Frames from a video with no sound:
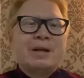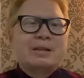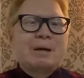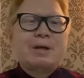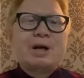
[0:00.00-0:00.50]

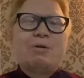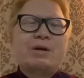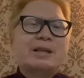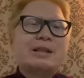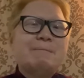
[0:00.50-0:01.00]
Tapi kalau
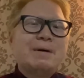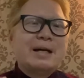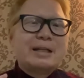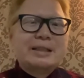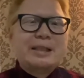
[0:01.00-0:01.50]
kita
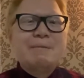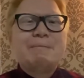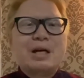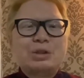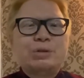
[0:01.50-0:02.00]
mengerti
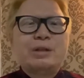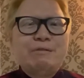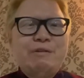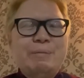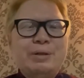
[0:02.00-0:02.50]
maksud dari
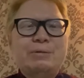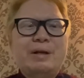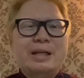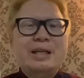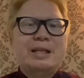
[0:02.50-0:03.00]
firman
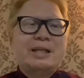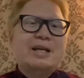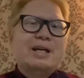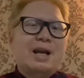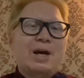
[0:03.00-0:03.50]
Tuhan
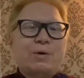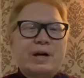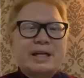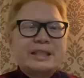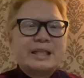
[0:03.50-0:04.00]
ini,
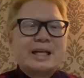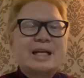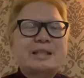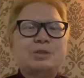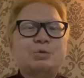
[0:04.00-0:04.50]
lakukanlah segala
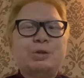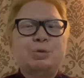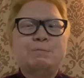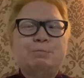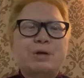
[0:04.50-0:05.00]

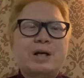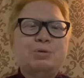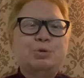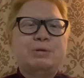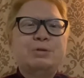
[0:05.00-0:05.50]
sesuatu bukan
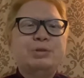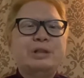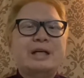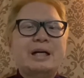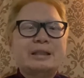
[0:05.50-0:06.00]
untuk
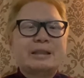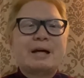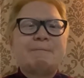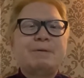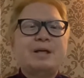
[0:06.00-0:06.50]
manusia,
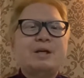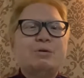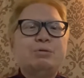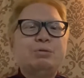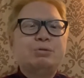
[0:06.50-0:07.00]
tetapi
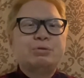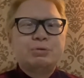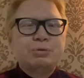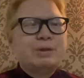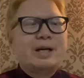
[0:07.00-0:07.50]
untuk
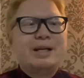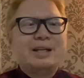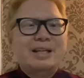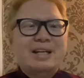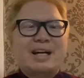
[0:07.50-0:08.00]
Tuhan.
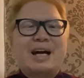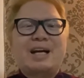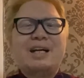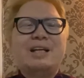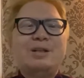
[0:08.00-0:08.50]

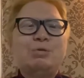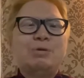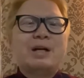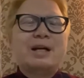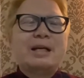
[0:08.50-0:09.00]
Karena dari
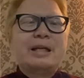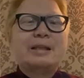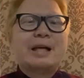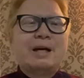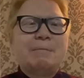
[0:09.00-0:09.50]
Tuhanlah
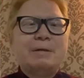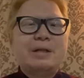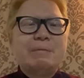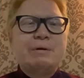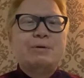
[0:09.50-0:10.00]
kita
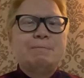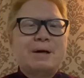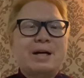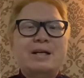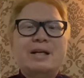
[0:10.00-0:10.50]
menerima
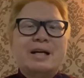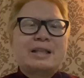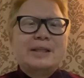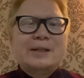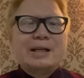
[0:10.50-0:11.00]
upah.
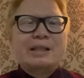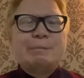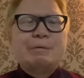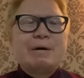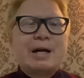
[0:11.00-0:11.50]
Ketika kita
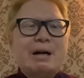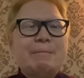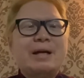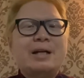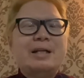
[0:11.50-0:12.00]
memahami
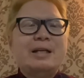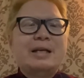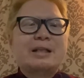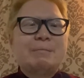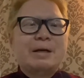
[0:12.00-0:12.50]
hal ini,
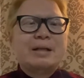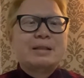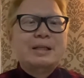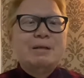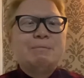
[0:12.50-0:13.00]
kita
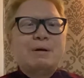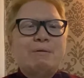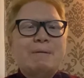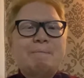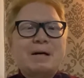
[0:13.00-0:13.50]
mengerti
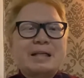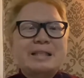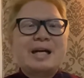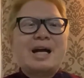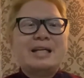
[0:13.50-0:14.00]
bahwa
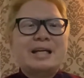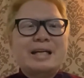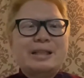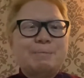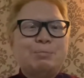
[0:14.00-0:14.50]
pekerjaan yang
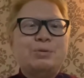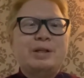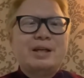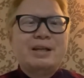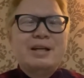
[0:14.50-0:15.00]
kita
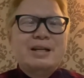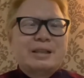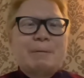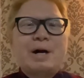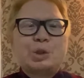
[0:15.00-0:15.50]
punya,
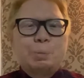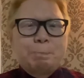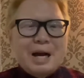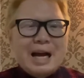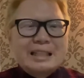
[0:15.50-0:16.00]
termasuk
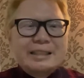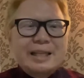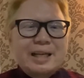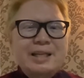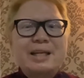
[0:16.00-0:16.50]

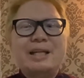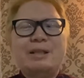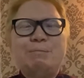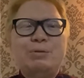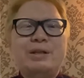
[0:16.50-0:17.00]
penghasilan yang kita
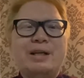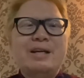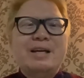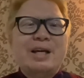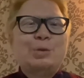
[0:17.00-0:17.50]
punya,
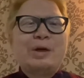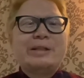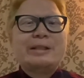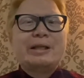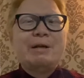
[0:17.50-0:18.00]
itu
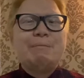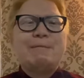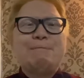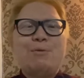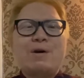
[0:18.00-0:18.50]
kita terima
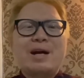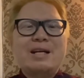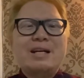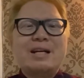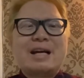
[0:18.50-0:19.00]

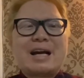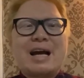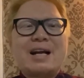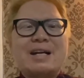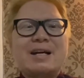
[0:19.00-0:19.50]
bukan
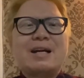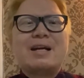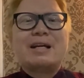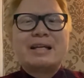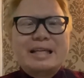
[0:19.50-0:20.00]

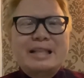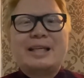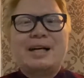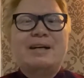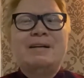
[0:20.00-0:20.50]
karena
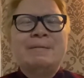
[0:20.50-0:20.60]
kita.